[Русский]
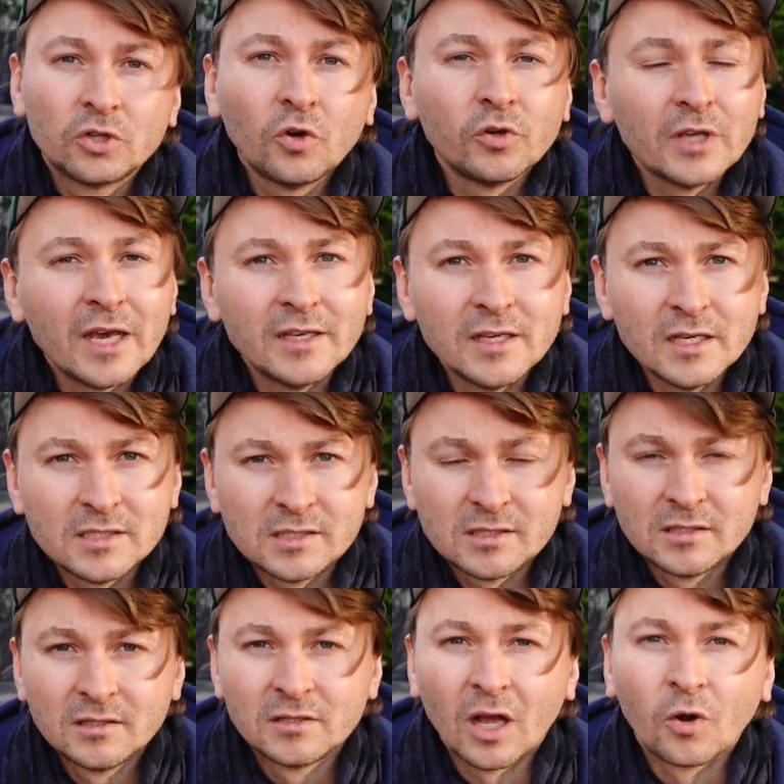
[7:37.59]
кто я
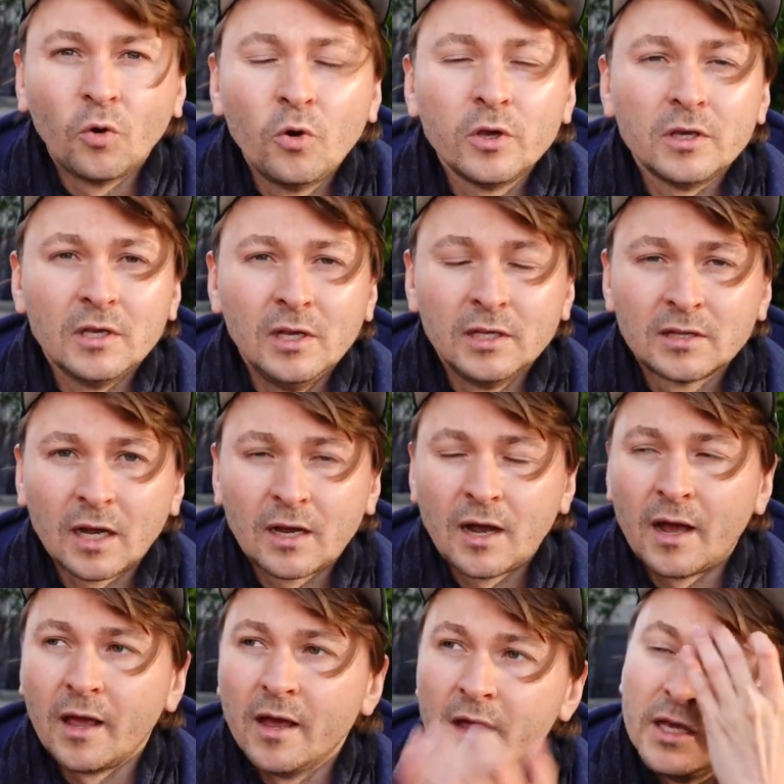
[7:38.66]
есть такой или
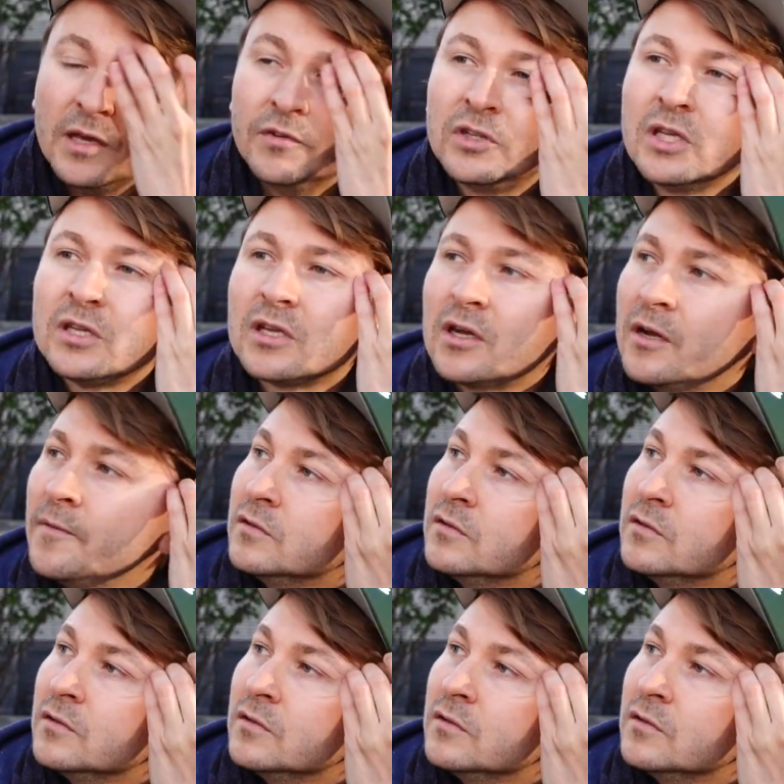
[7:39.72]
такая. И вот это,